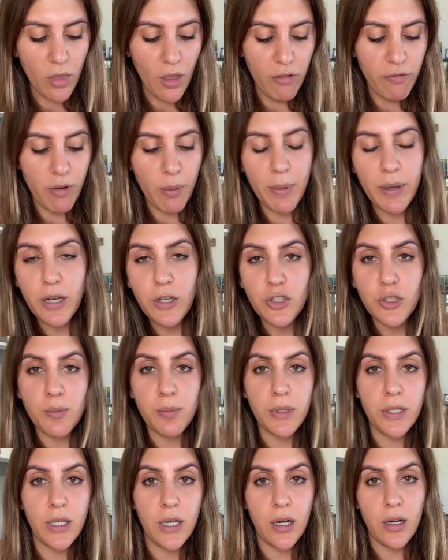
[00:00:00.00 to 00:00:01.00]
فما
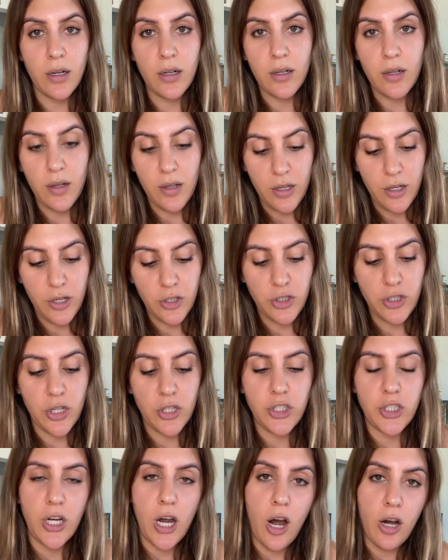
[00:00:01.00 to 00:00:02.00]
يعجبني هيجي
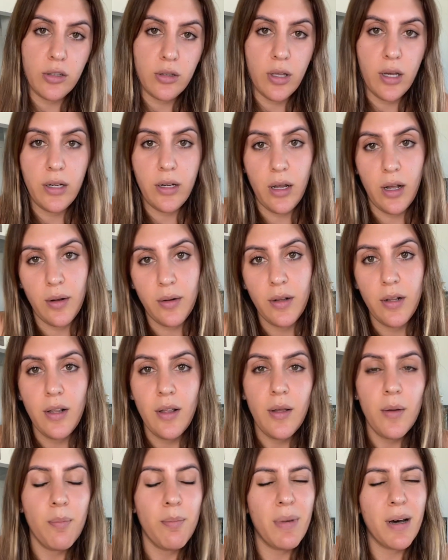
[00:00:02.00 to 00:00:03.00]
اشياء احطها هنا
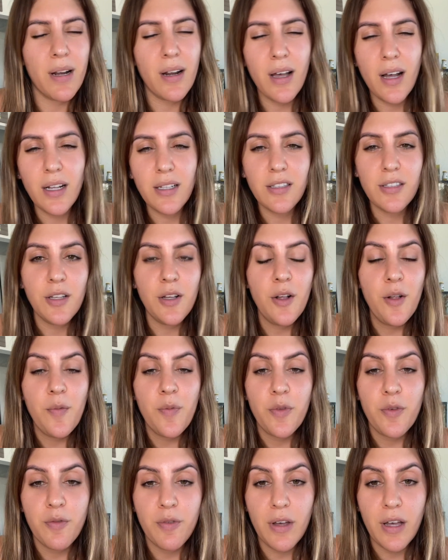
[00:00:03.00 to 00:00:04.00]
مرات
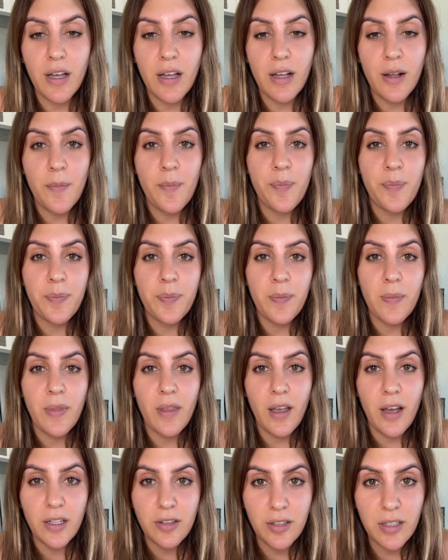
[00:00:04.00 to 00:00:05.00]
ف
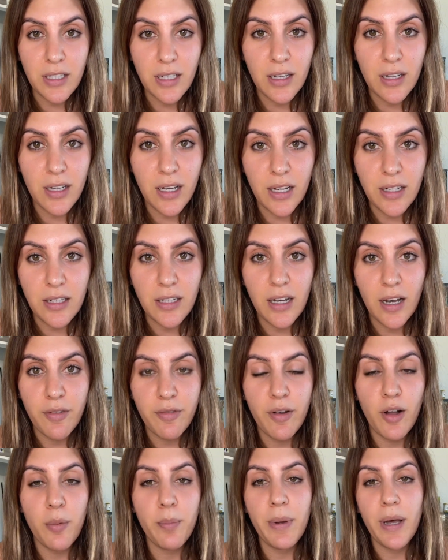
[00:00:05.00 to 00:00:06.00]
خطية يعني I
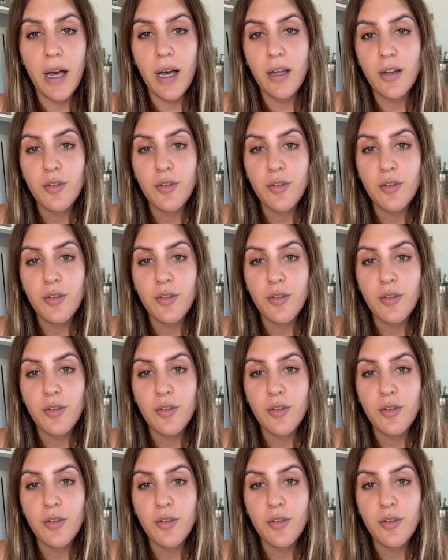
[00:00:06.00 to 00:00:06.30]
felt bad